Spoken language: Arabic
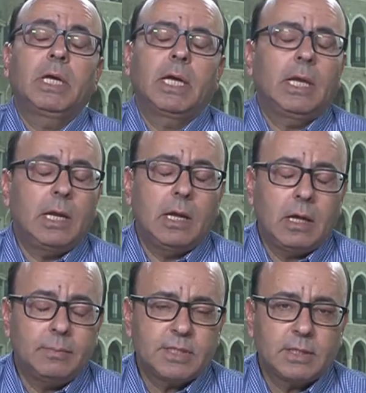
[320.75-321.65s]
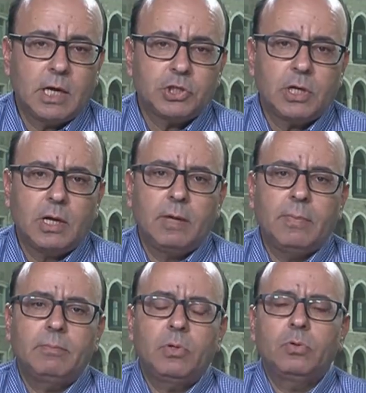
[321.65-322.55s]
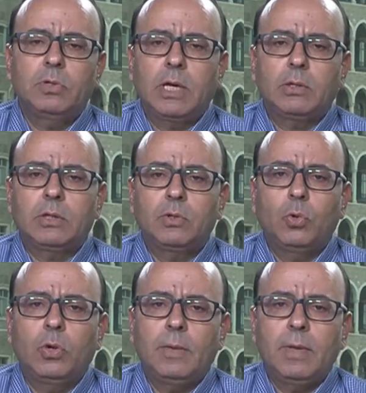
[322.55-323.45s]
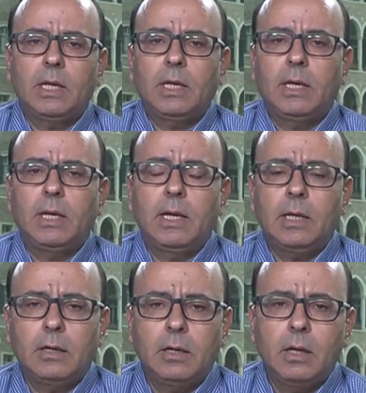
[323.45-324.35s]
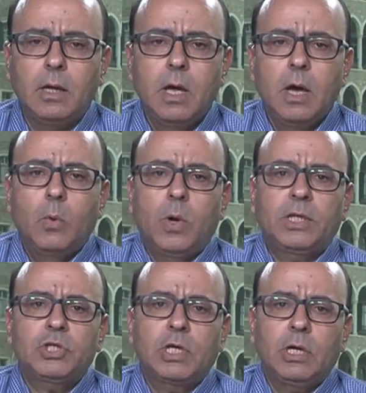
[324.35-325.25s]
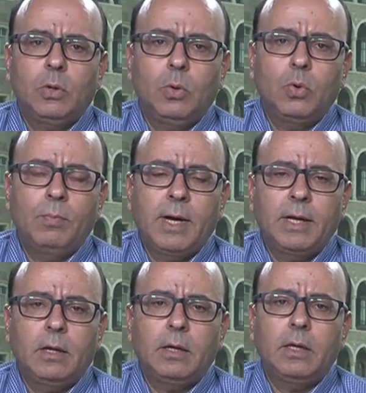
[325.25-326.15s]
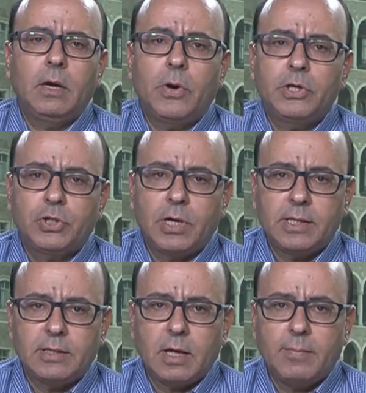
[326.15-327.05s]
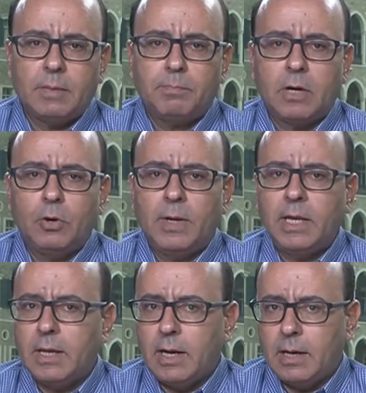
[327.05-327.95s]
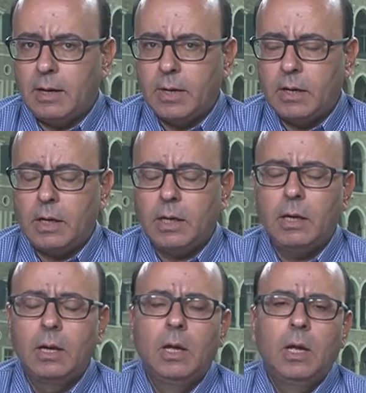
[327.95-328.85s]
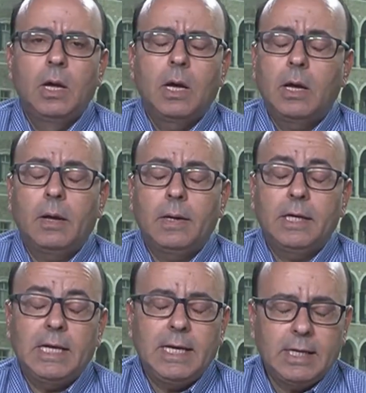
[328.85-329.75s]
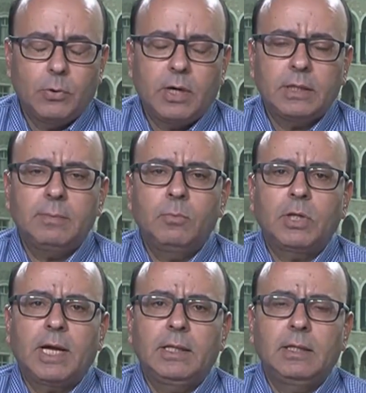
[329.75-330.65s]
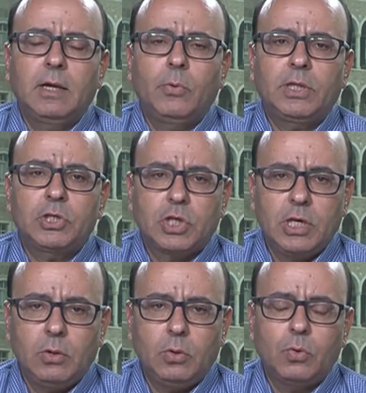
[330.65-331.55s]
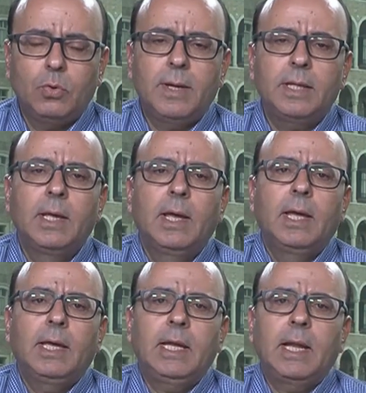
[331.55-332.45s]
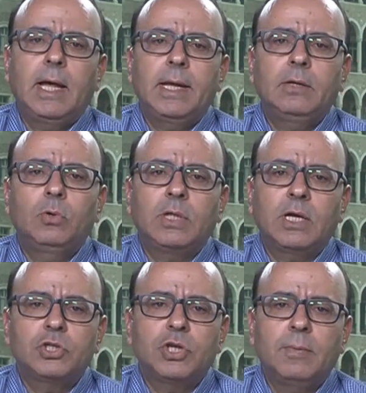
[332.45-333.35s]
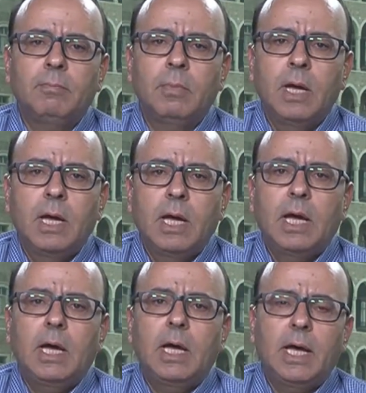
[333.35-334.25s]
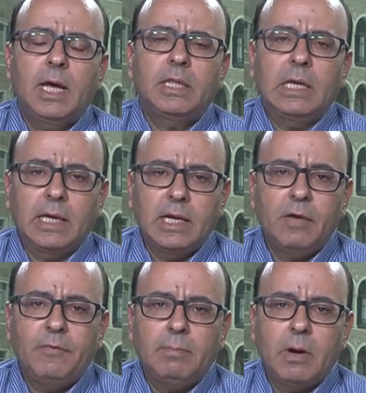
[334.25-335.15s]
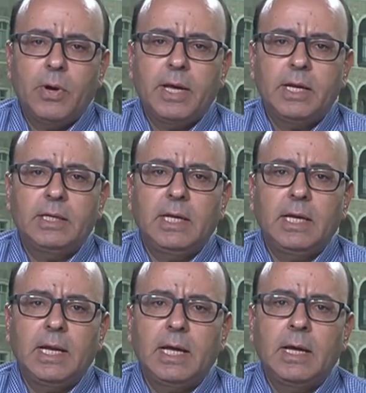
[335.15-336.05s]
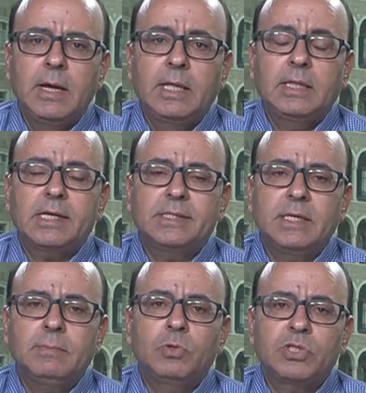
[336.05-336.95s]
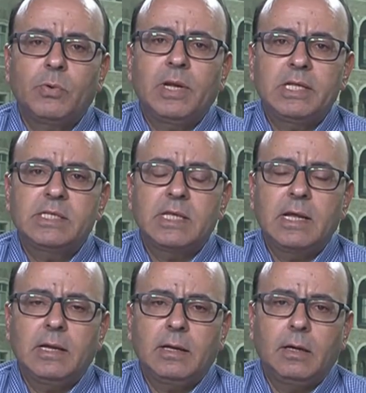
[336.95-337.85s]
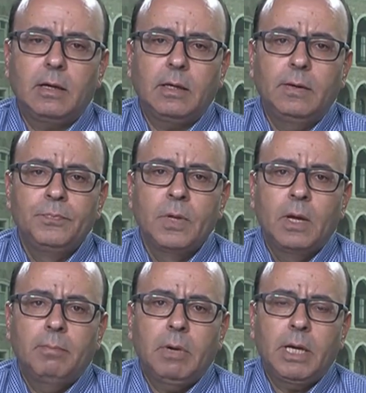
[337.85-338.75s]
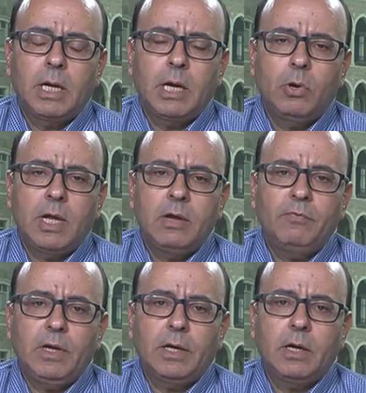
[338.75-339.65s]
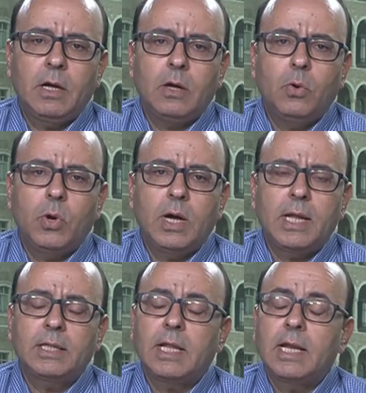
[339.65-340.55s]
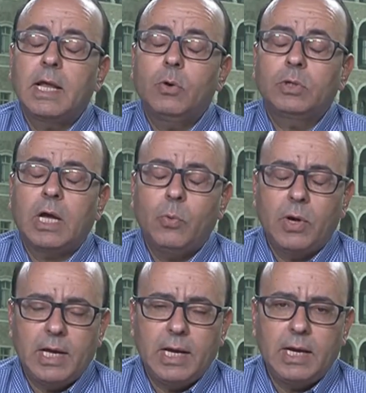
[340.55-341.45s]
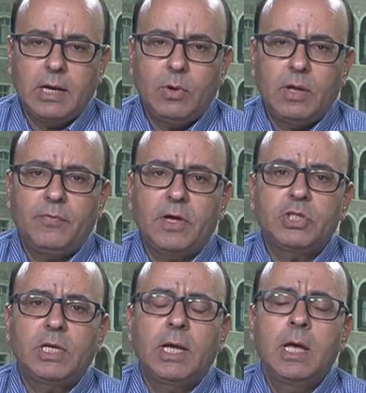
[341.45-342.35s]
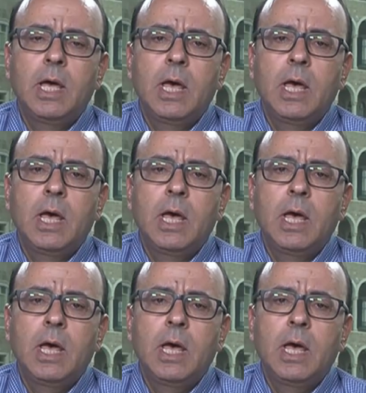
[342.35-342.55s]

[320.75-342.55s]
خلال 15 عاما منذ الدخول الأمريكي إلى العراق وتشكيل حكومة عراقية وإجراء انتخابات برلمانية على مراحل آه، لدورات متعددة وتشكيل حكومات إلى أن يترجم هذا الغنى في الموارد إلى تحسين مستوى الإنسان العراقي ما نراه الآن في العراق هو أن أنه تحول إلى دولة فاشلة